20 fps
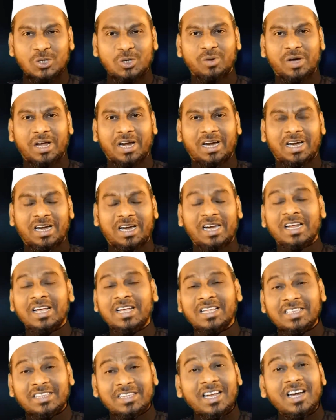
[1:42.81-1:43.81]
சொல்வார்கள்
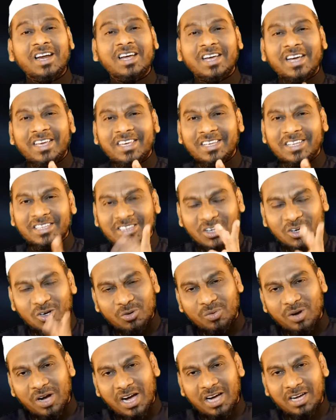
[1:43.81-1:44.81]
தில்கஹிய
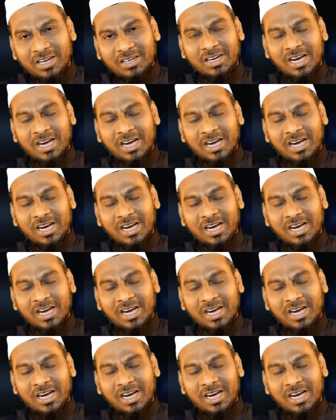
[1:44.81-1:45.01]
தக்குவா